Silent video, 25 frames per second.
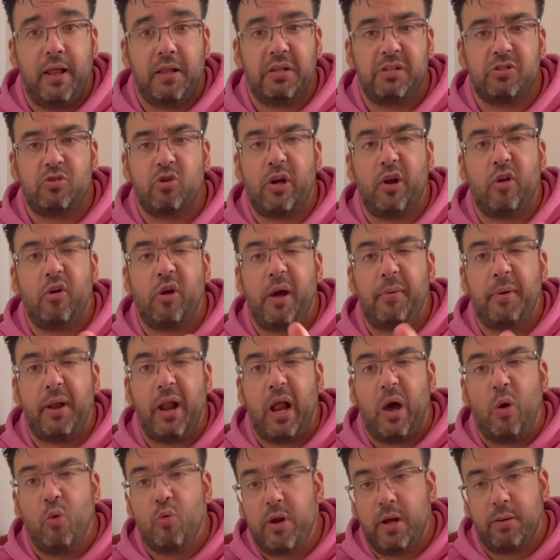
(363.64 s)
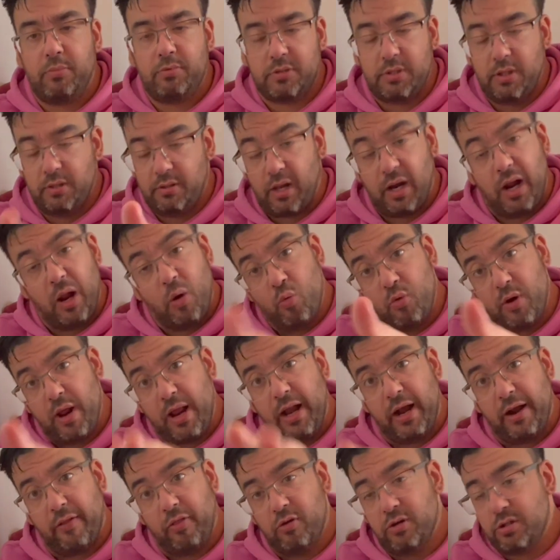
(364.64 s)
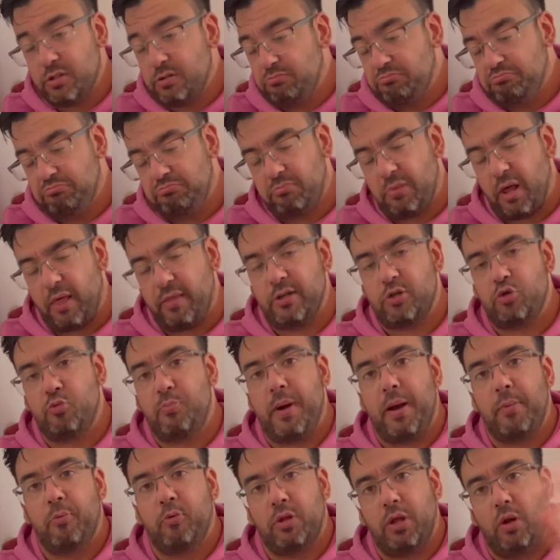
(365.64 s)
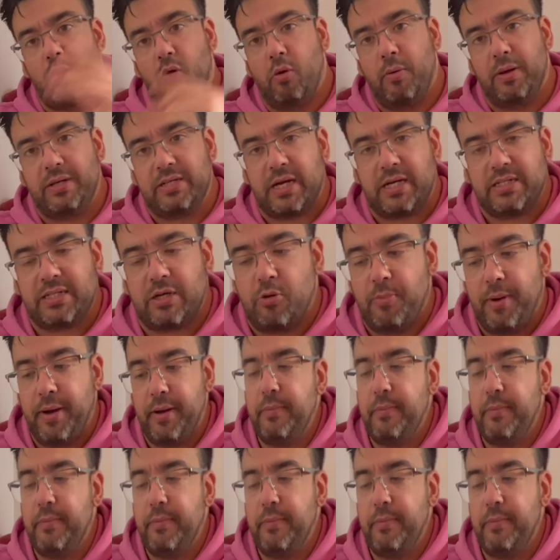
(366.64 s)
Esto creo que abre la una, pues entre la una y las dos hacéis un vermut y luego vais a casa a comer.